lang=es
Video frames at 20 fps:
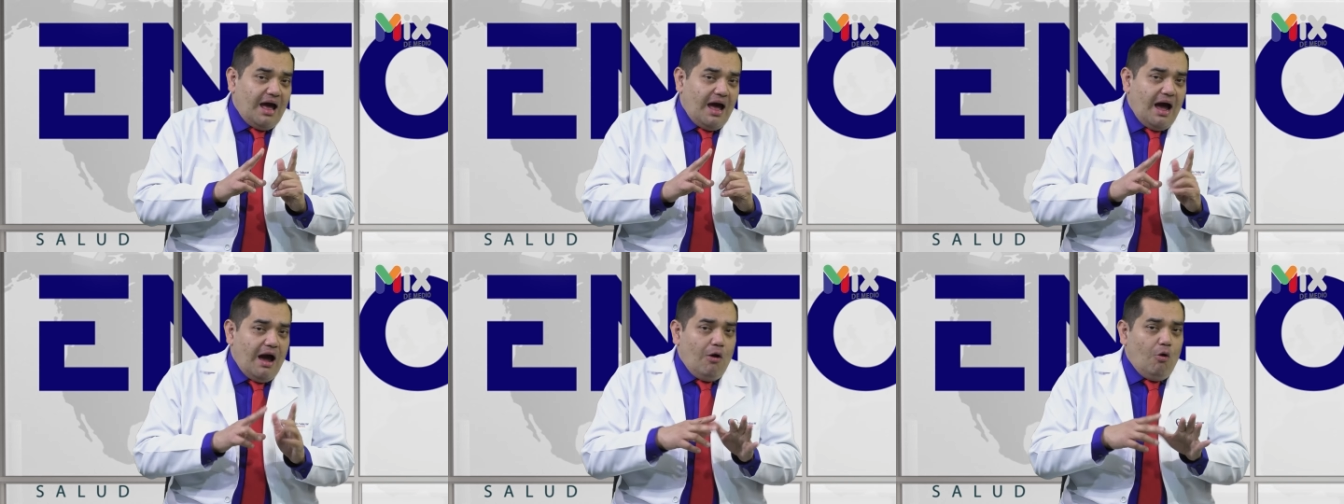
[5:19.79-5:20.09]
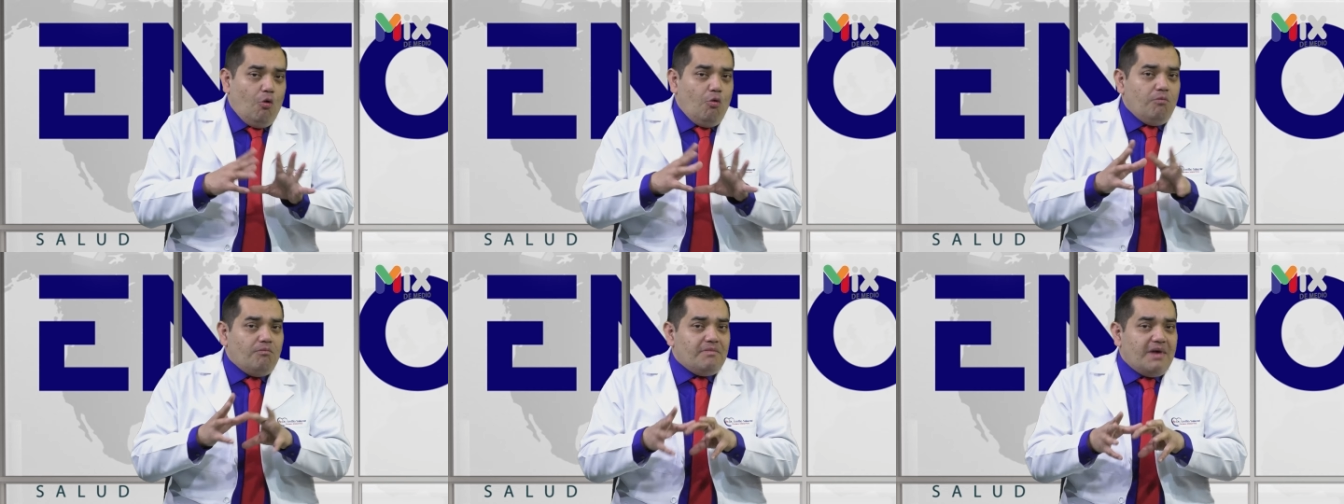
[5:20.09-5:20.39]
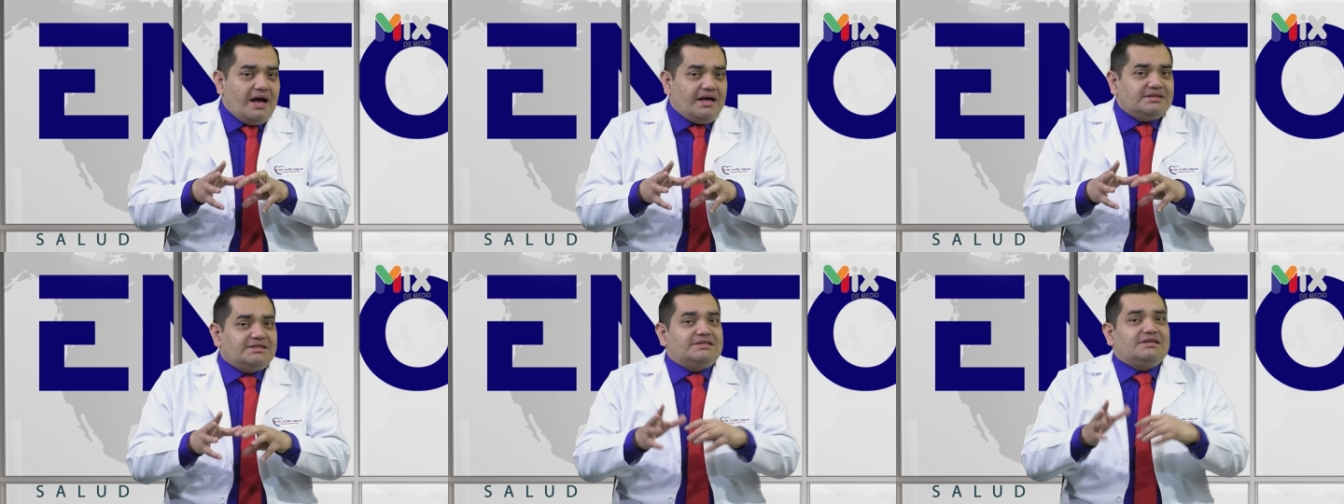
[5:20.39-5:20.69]
aún
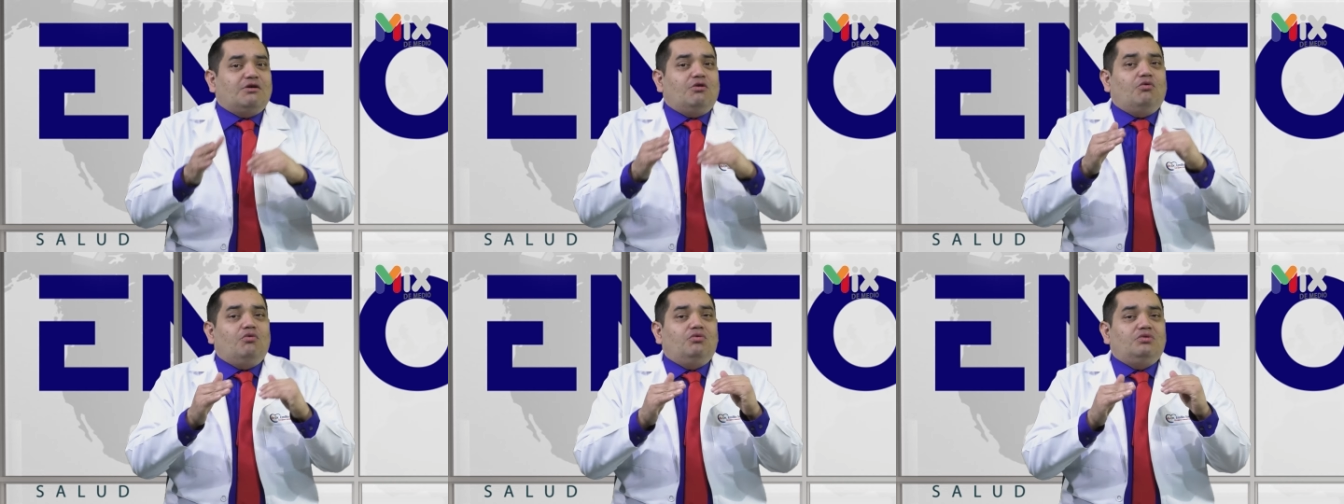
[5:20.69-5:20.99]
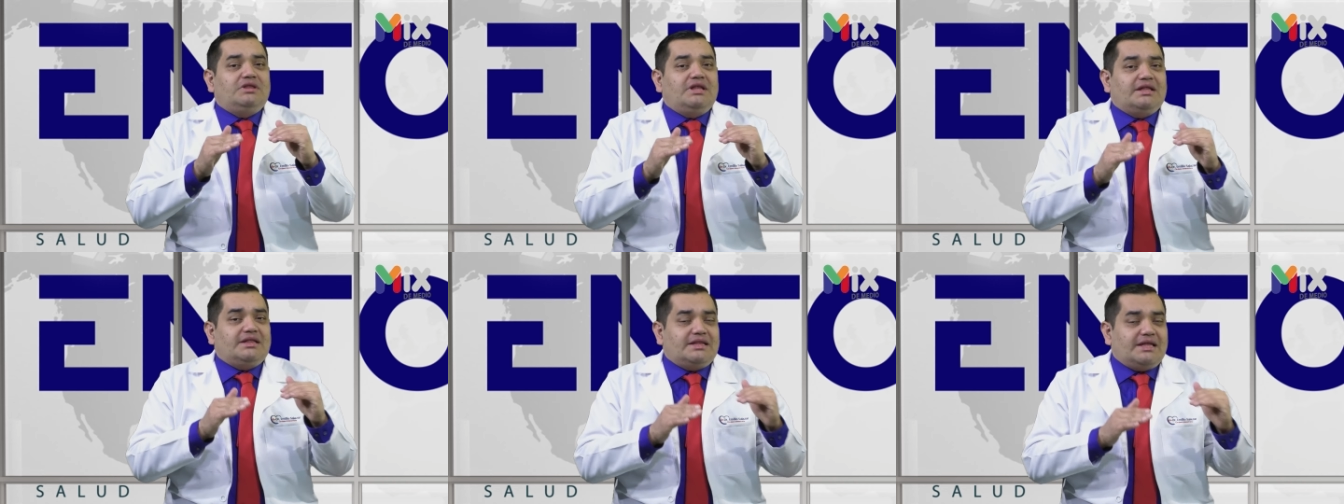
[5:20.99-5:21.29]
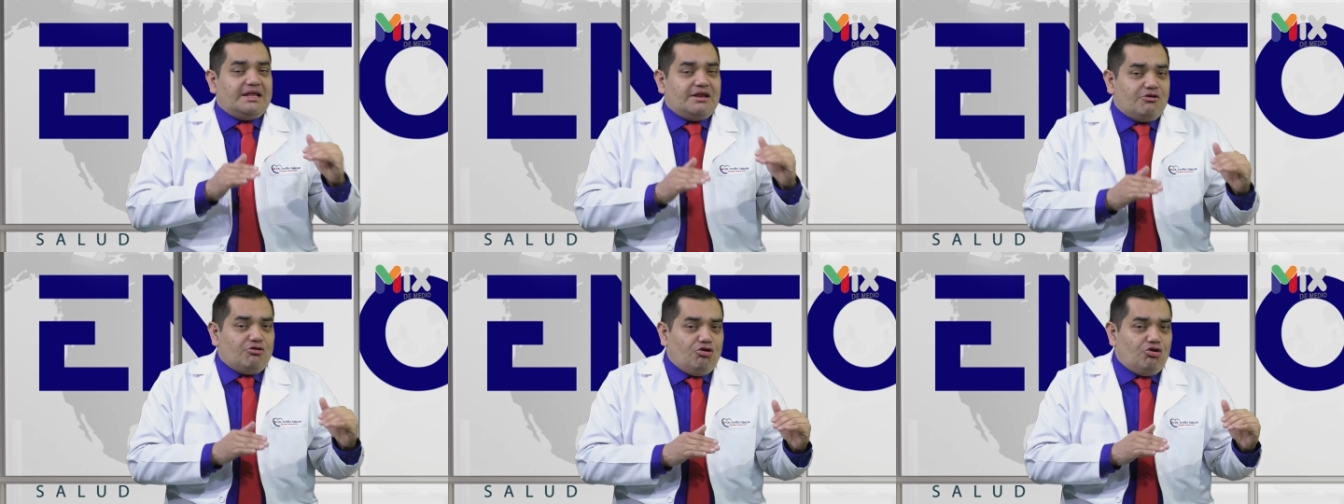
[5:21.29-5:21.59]
más un
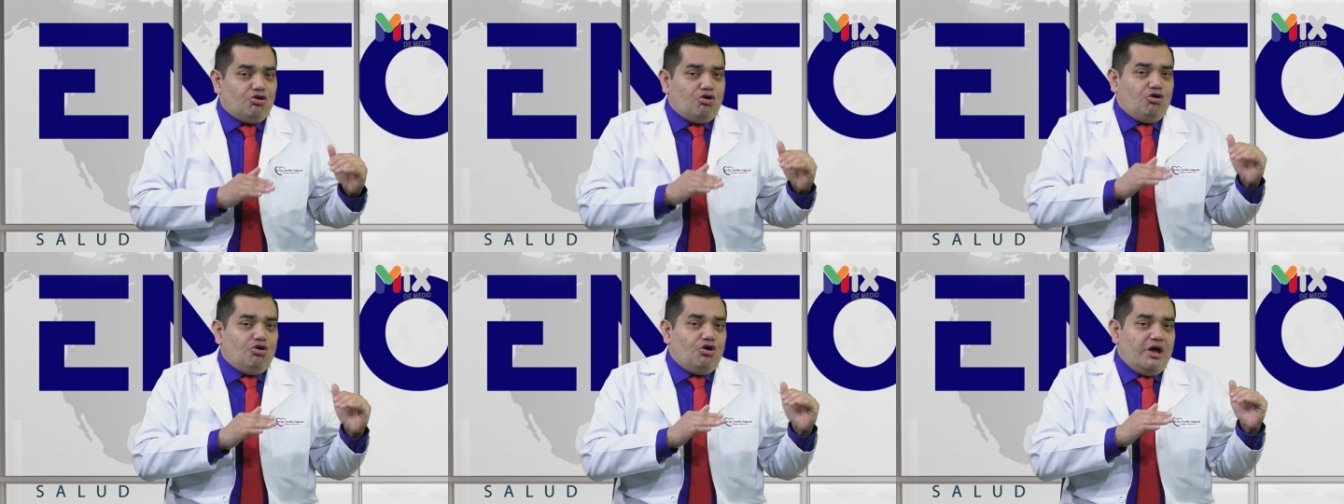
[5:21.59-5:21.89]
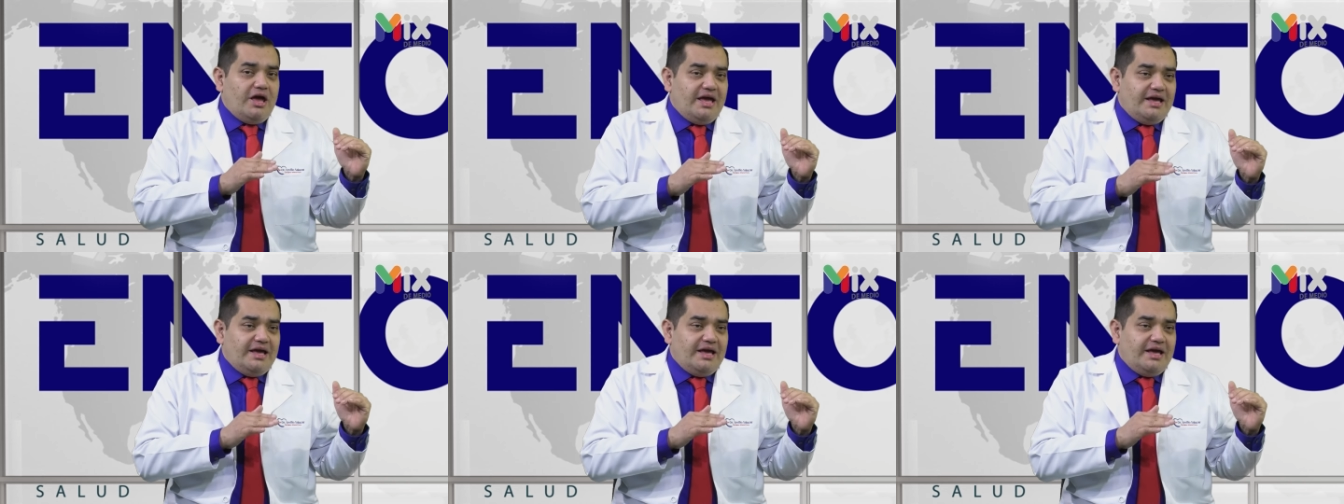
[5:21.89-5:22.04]
deterioro